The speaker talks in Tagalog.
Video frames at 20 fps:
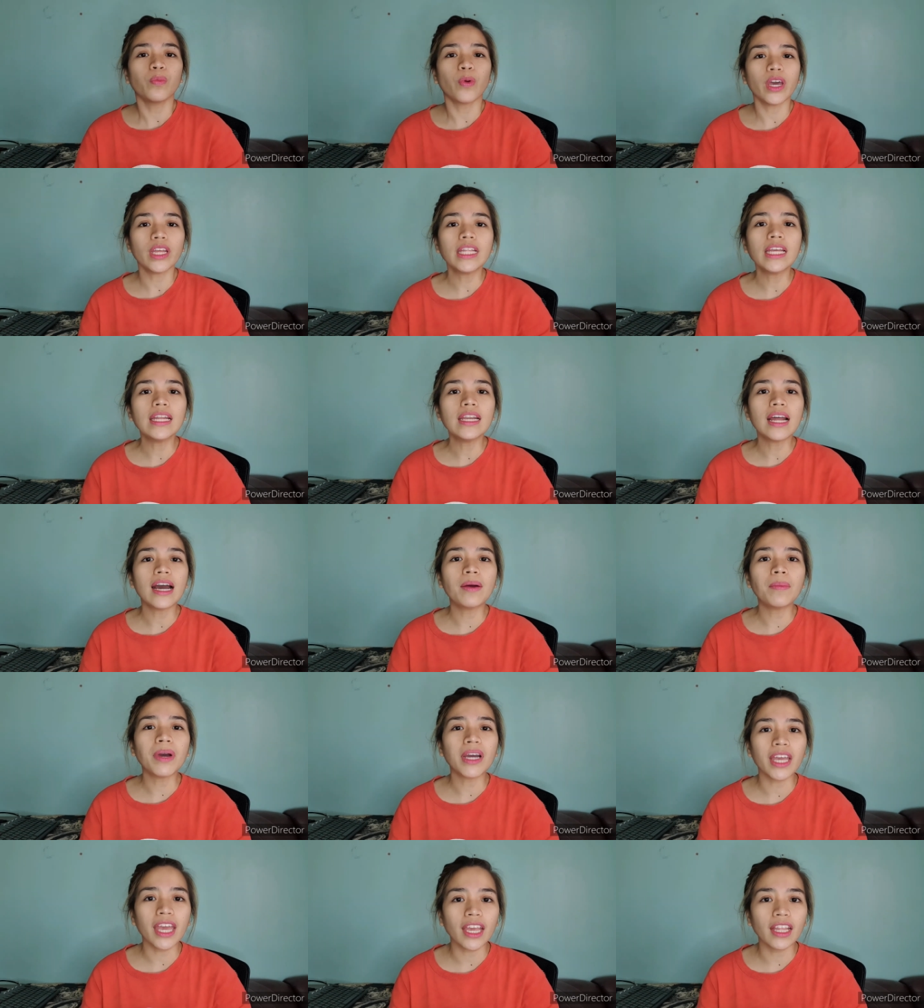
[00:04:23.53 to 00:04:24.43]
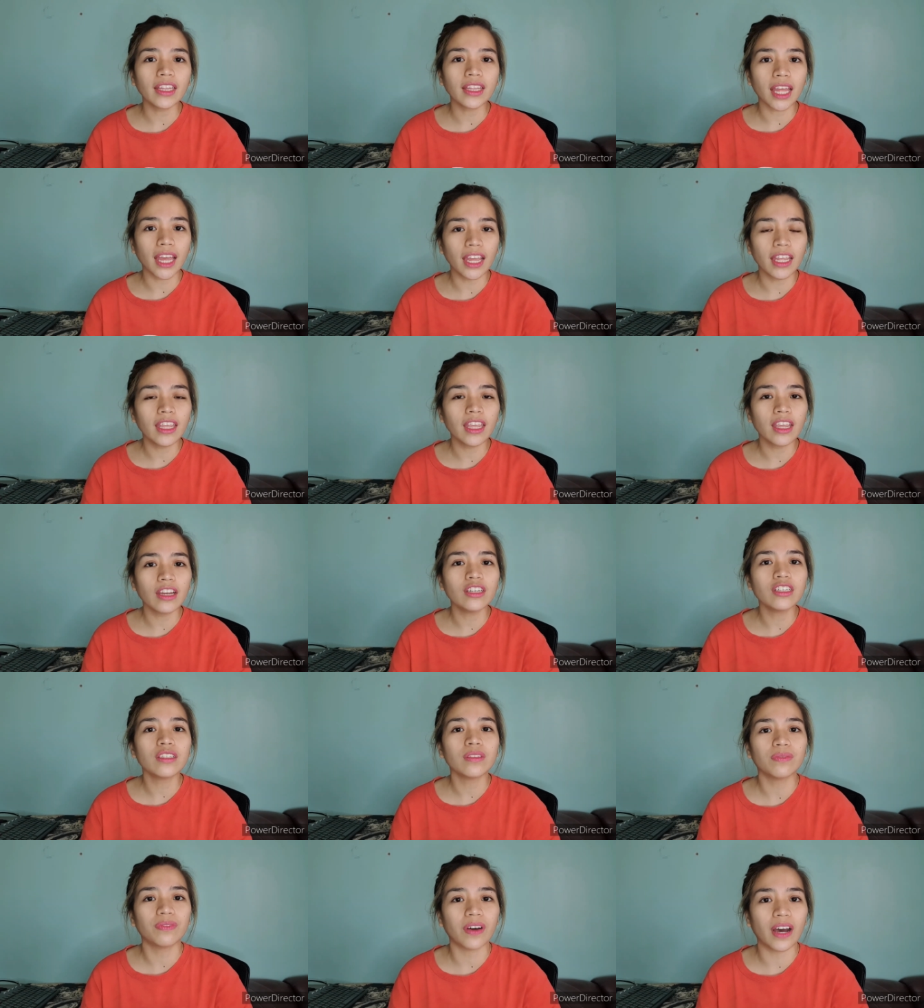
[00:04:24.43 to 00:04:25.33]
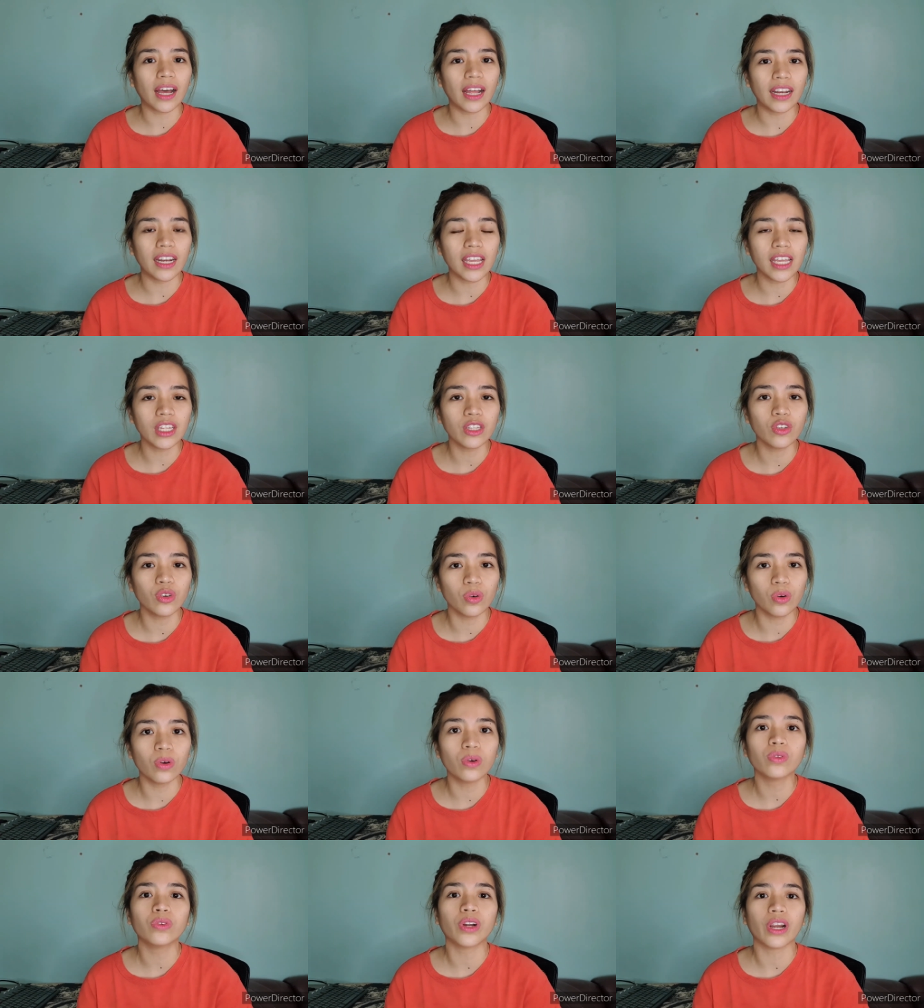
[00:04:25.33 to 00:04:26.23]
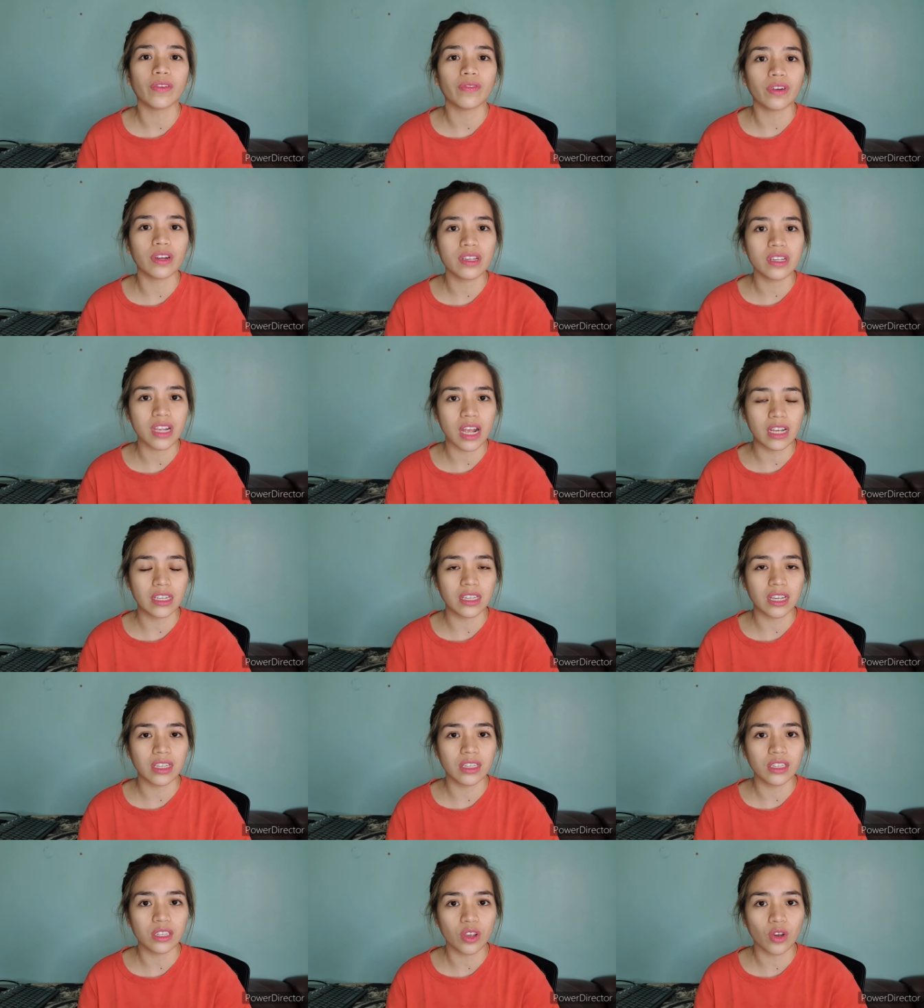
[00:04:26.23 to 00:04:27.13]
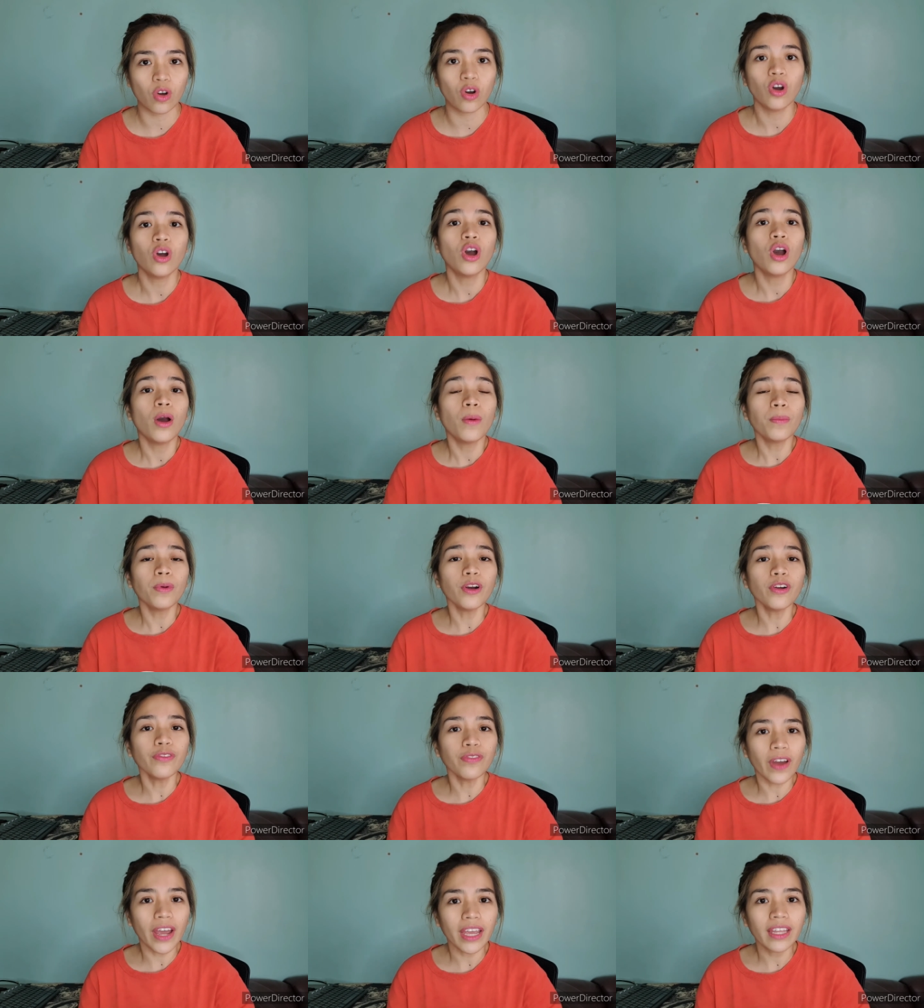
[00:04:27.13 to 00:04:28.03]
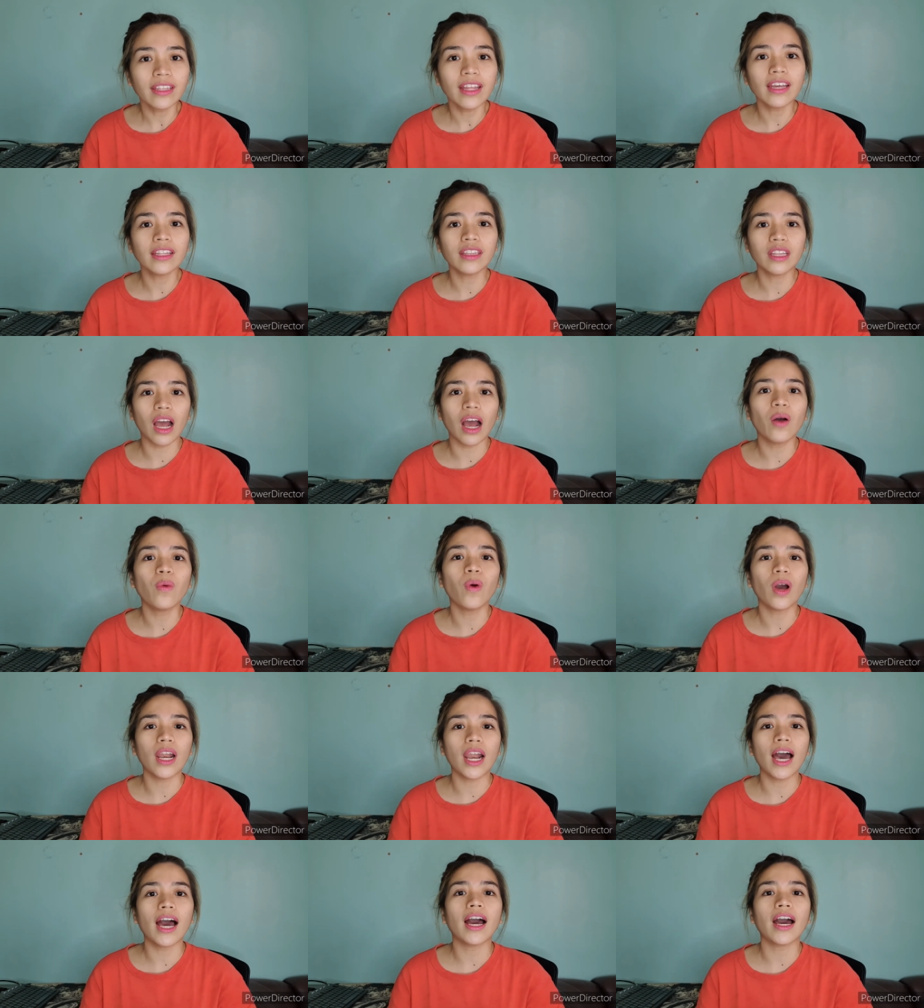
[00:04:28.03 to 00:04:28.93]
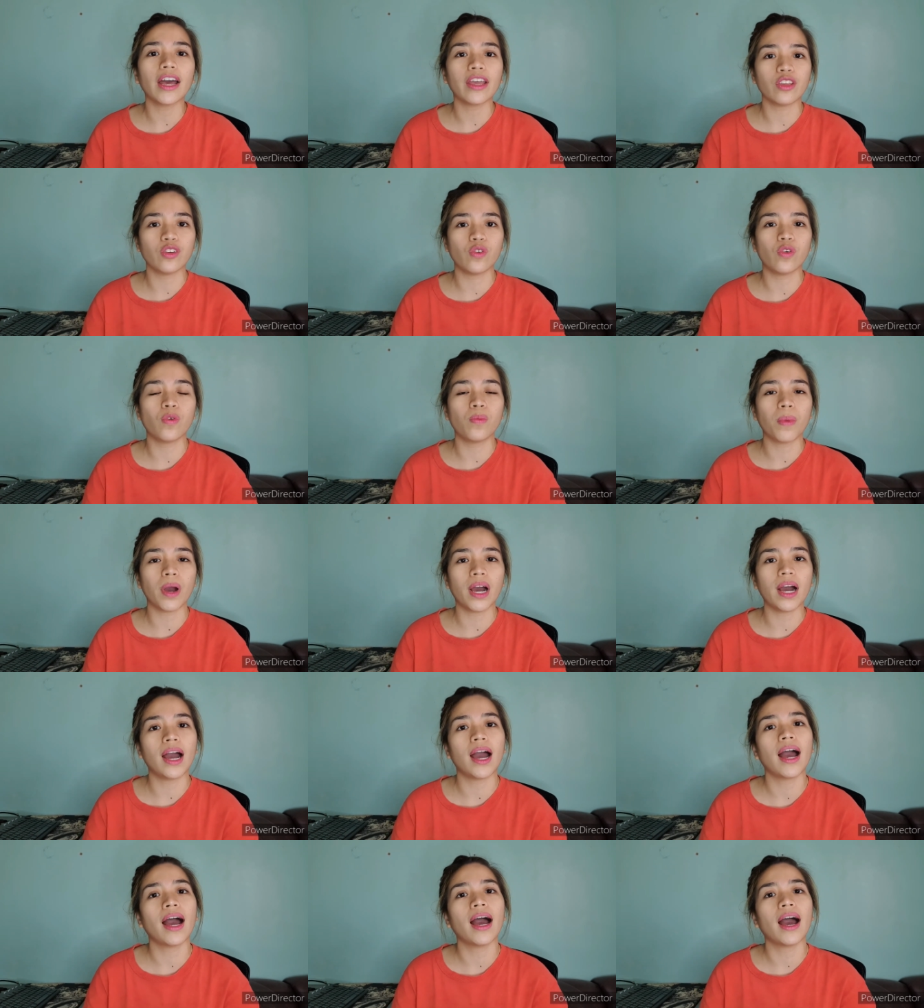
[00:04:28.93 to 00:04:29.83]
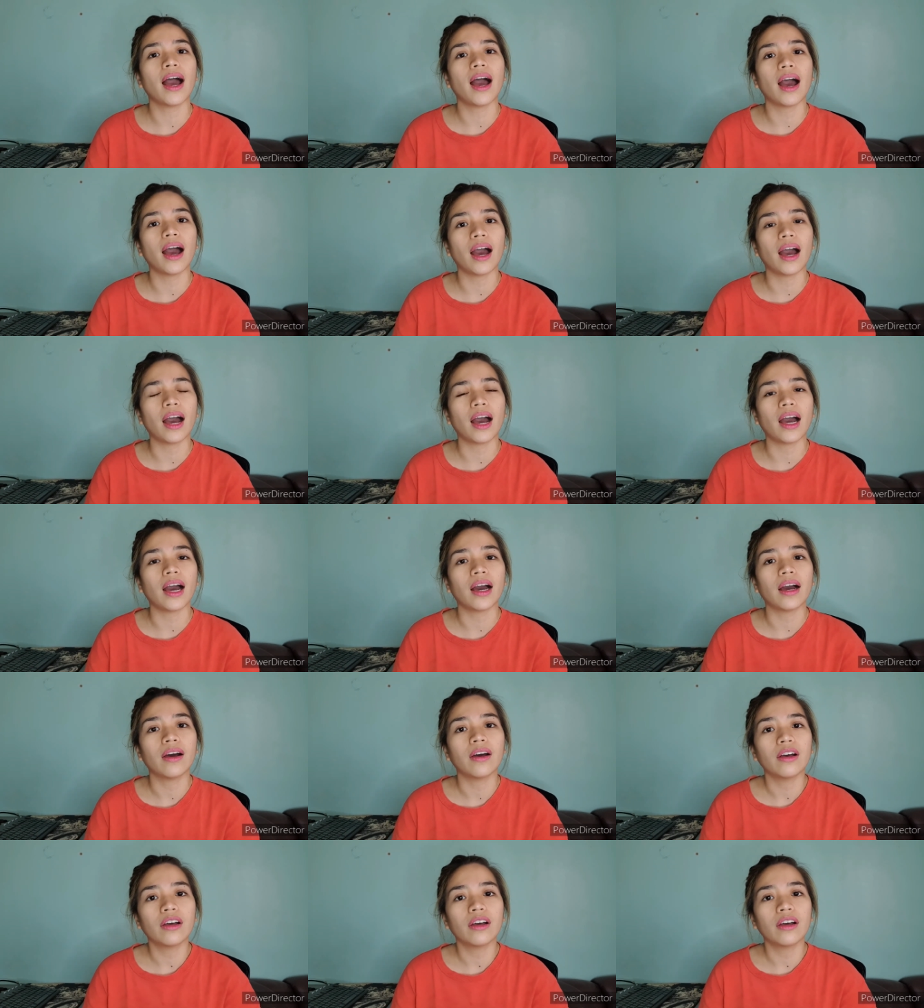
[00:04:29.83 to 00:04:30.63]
pwede na maging 10 years valid yung driver's license nyo provided na wala kayong mga uh,